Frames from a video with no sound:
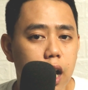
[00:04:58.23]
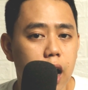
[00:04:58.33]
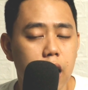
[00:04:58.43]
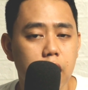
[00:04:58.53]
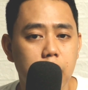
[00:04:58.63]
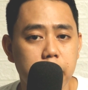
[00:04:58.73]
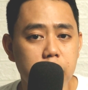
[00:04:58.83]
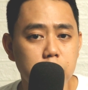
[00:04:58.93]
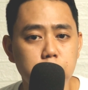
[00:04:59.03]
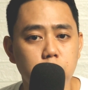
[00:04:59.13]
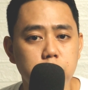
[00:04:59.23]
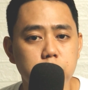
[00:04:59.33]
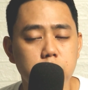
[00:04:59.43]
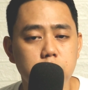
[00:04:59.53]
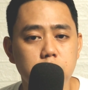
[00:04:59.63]
uh, rent mo.
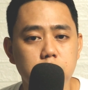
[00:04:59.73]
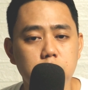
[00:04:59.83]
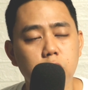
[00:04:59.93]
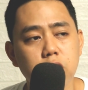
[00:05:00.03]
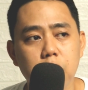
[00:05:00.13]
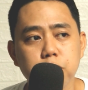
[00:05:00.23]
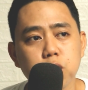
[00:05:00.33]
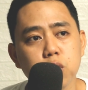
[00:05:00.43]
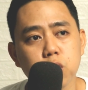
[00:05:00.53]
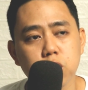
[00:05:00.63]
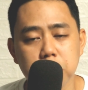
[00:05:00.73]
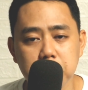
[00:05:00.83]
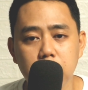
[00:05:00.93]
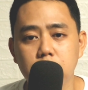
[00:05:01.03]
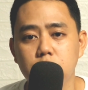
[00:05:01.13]
You don't have to
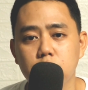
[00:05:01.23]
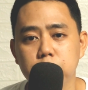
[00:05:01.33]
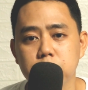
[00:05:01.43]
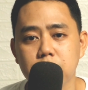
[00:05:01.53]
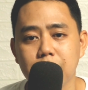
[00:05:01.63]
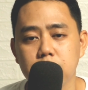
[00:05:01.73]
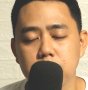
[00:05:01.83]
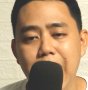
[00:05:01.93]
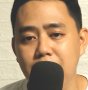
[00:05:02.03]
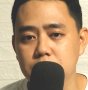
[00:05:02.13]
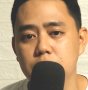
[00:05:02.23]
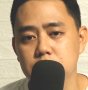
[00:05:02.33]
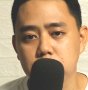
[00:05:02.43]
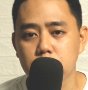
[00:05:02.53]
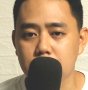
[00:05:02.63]
think of the
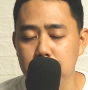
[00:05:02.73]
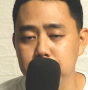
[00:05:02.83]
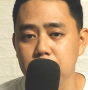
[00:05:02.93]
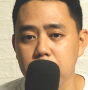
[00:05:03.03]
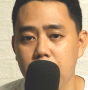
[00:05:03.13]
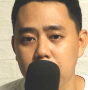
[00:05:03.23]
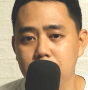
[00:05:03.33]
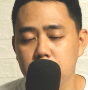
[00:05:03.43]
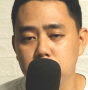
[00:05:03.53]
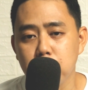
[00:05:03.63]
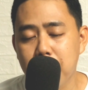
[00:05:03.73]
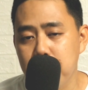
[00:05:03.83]
taxes or amilyar ng